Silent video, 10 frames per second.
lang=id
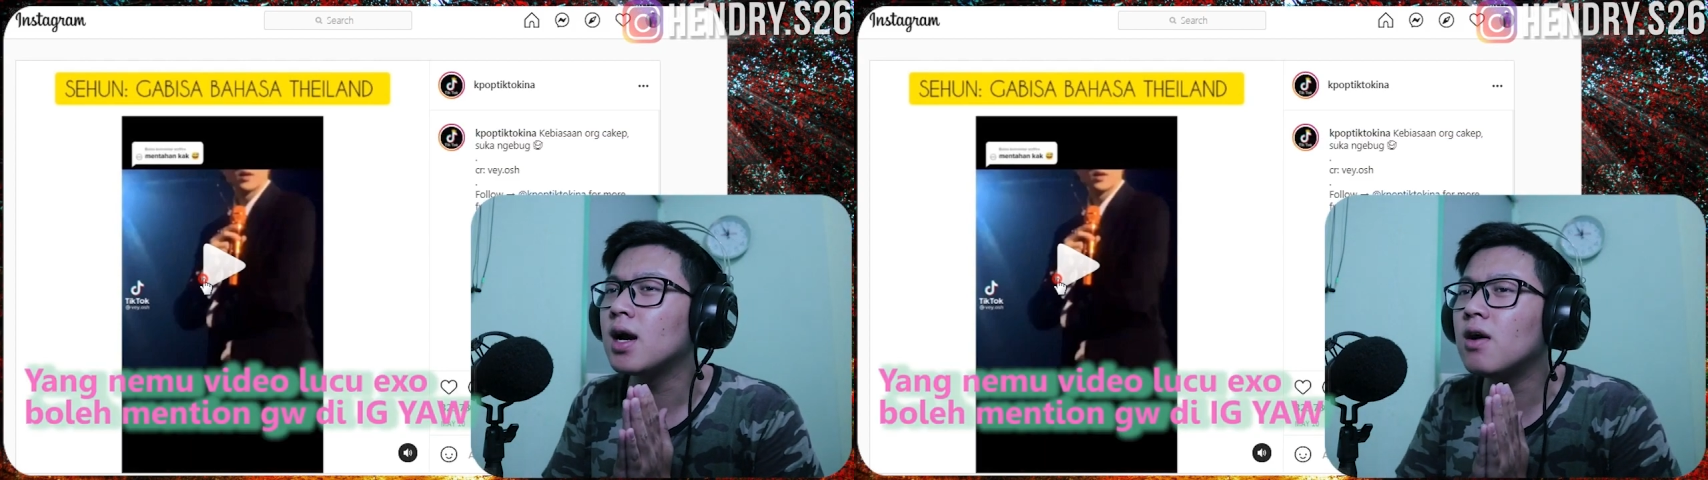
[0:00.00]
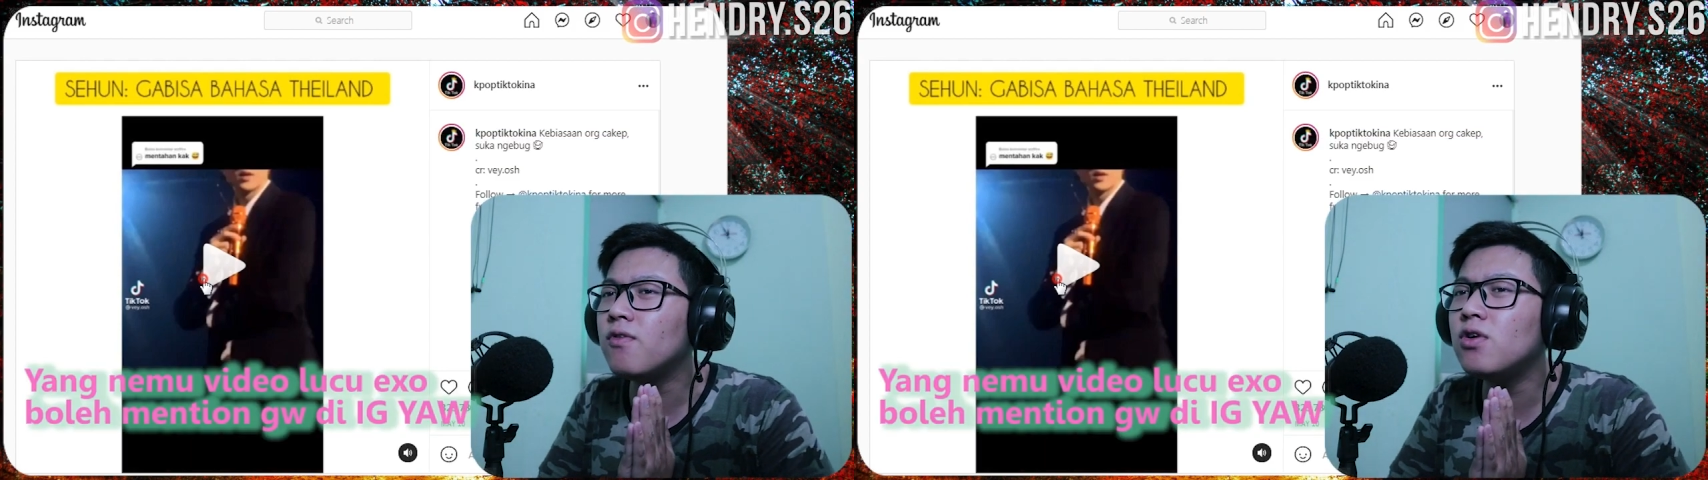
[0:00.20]

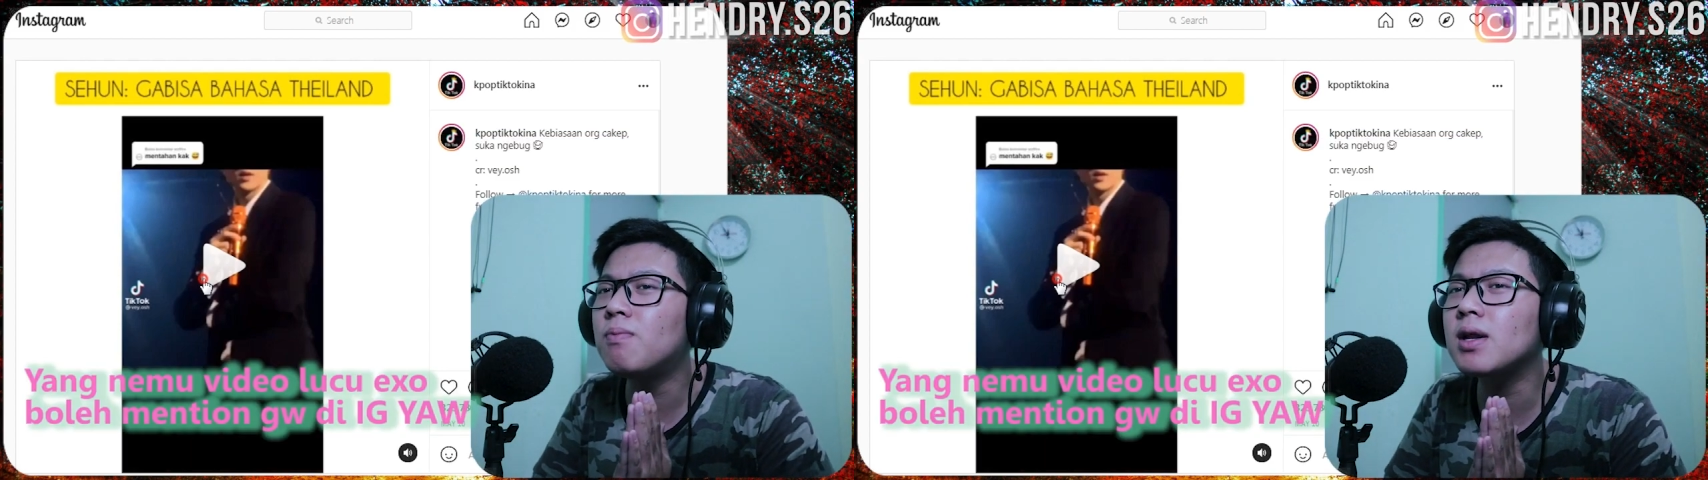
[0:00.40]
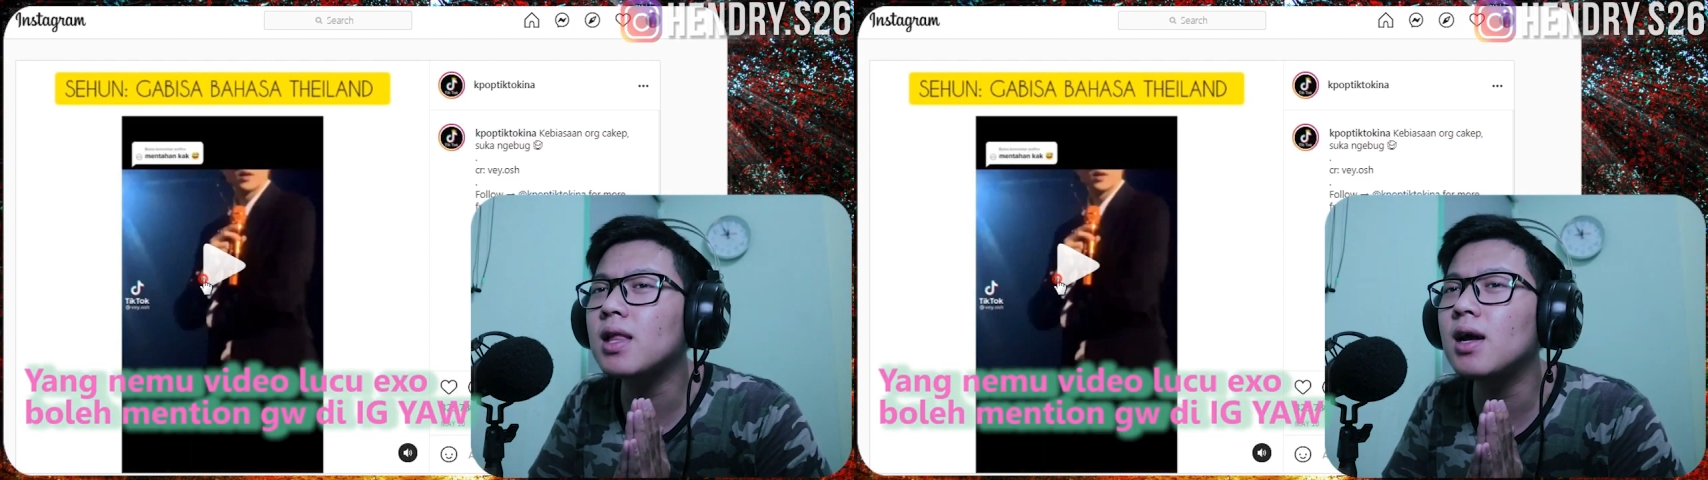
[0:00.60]
ke video
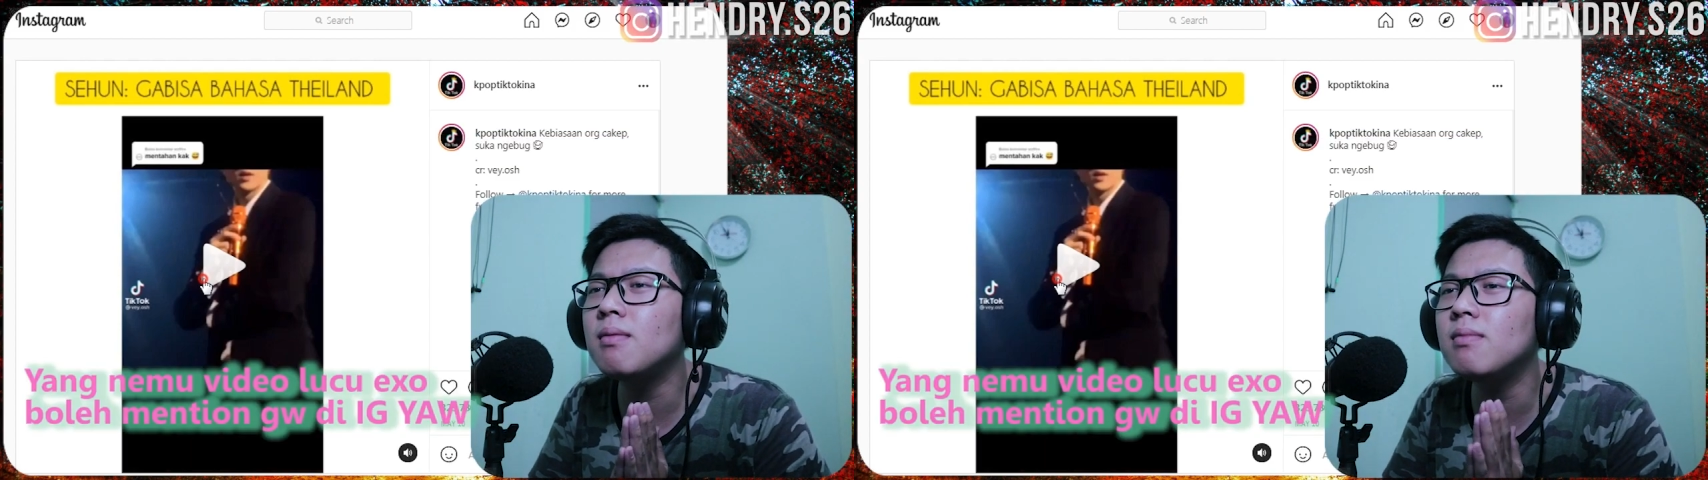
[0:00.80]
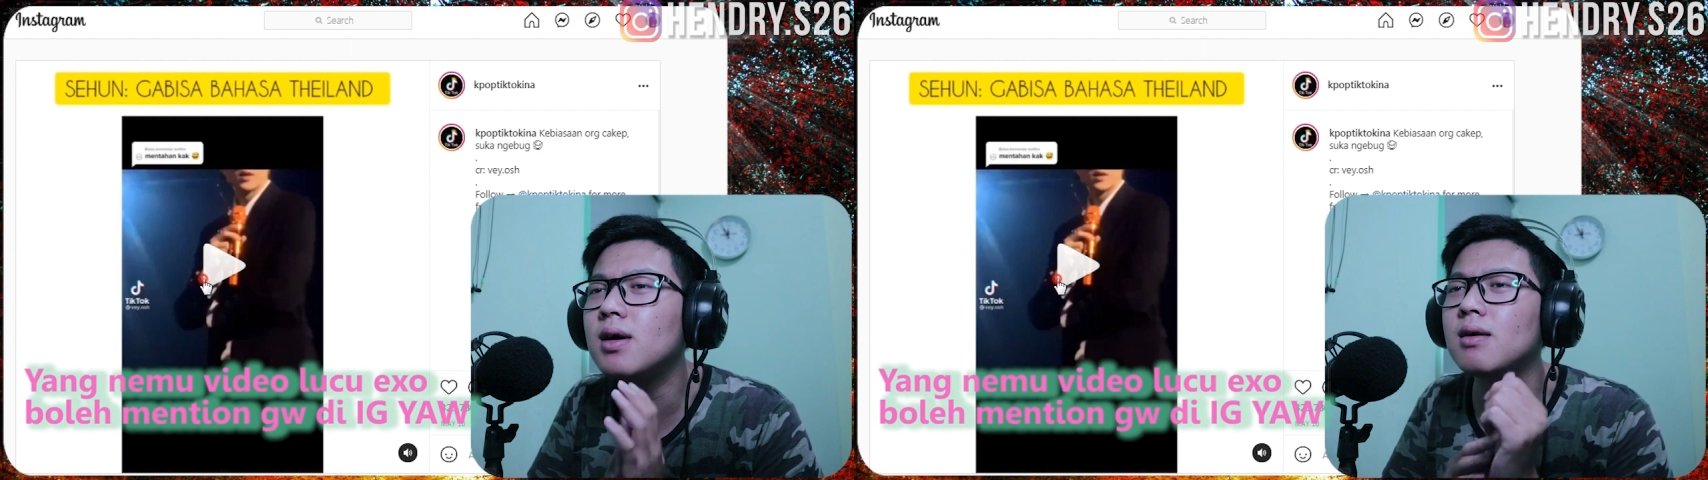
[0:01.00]

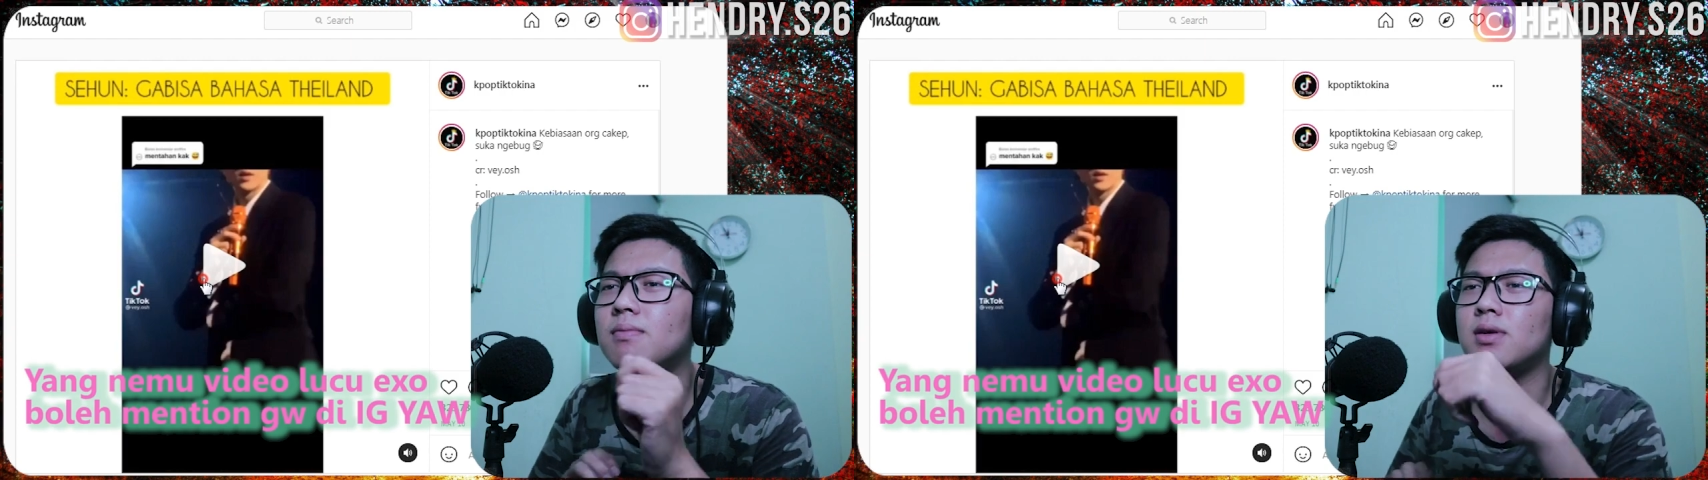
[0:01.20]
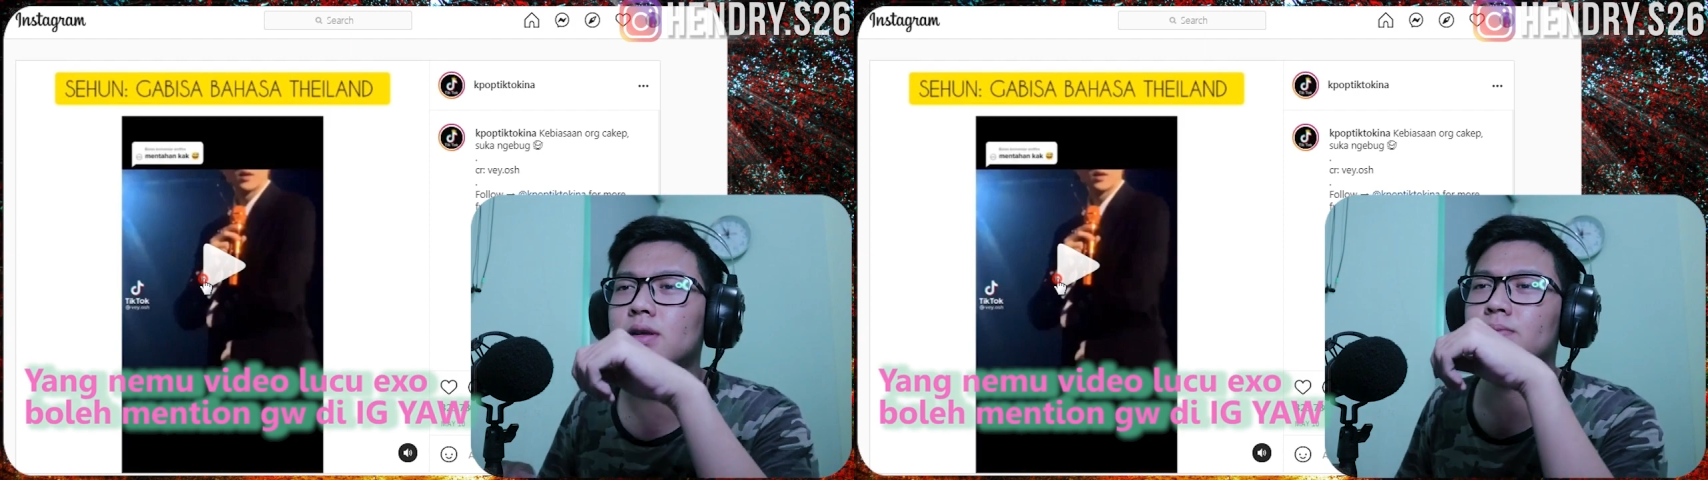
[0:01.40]
pertama
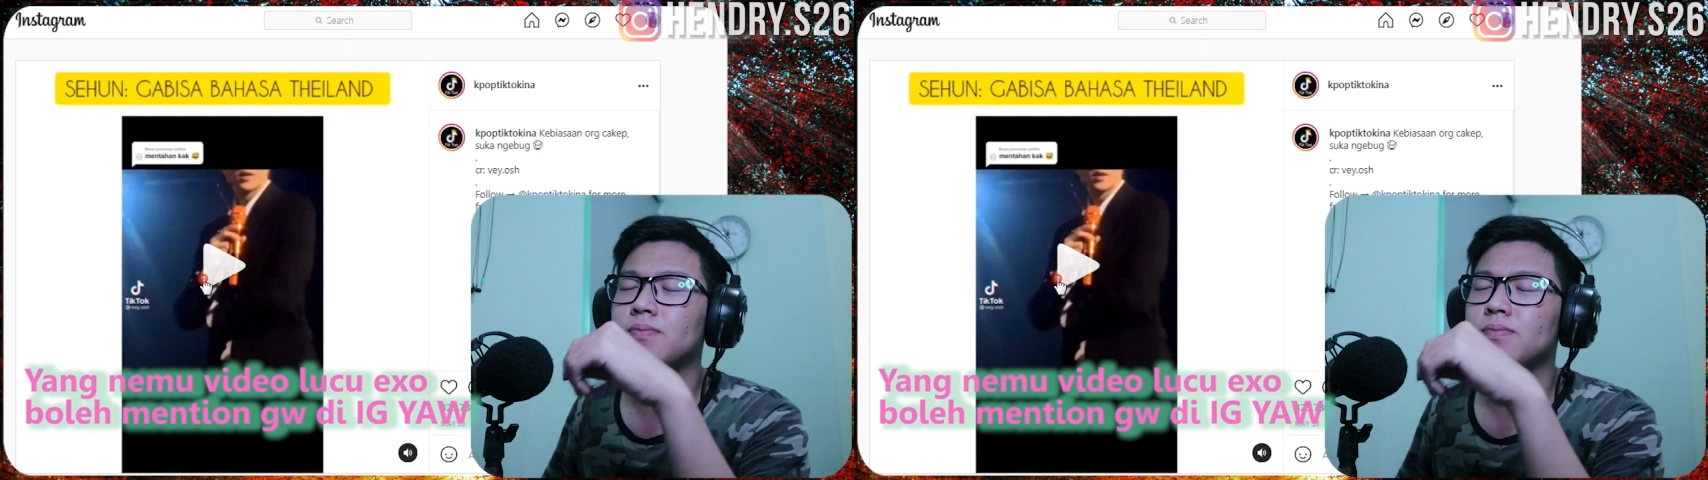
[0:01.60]
apa ini,